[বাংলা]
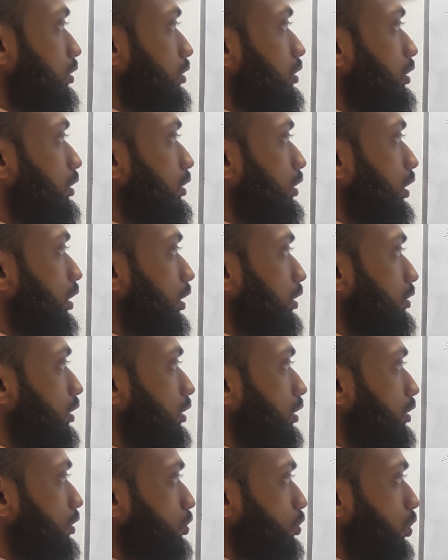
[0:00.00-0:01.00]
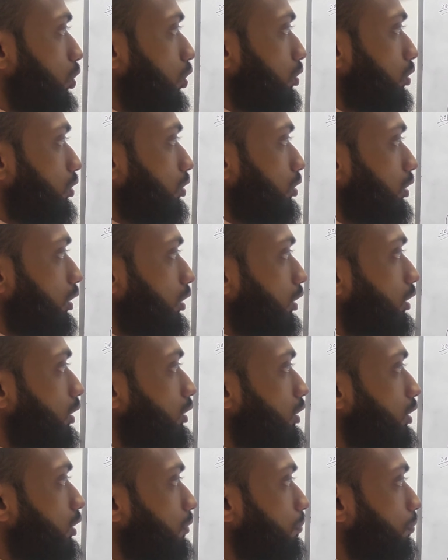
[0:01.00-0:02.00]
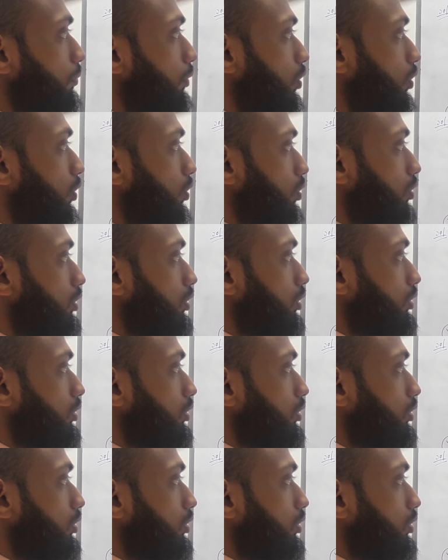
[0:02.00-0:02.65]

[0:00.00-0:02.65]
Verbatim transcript: তিন হাজার ছত্রিশ বর্গ